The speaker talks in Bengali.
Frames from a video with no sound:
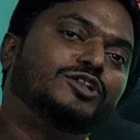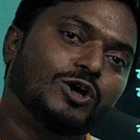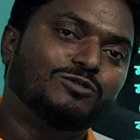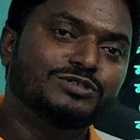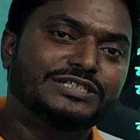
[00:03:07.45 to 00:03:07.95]

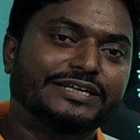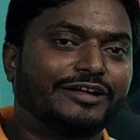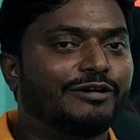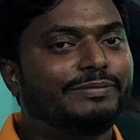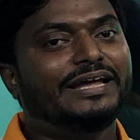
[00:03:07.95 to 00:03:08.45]
তখন সেটা
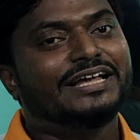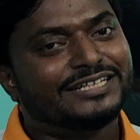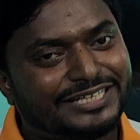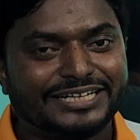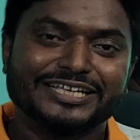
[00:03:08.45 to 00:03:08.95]
হবে
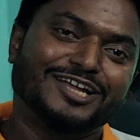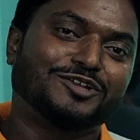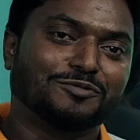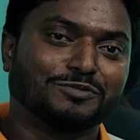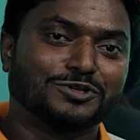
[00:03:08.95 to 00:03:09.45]
তৃতীয়া
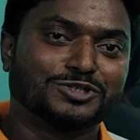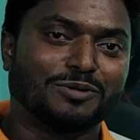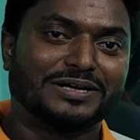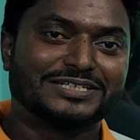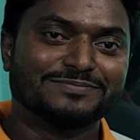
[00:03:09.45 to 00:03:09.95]
তৎপুরুষ
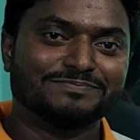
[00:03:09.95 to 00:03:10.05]
সমাস